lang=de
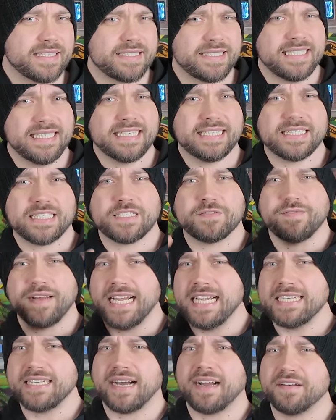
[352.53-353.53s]
die ins
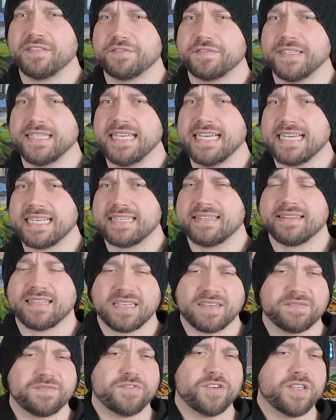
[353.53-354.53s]
Weltall fliegt und
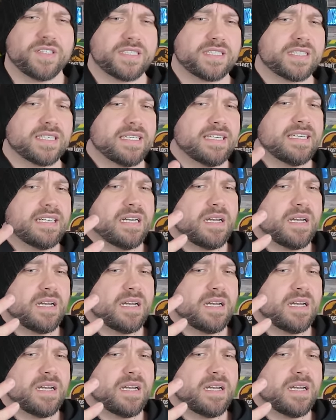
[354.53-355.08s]
dann wird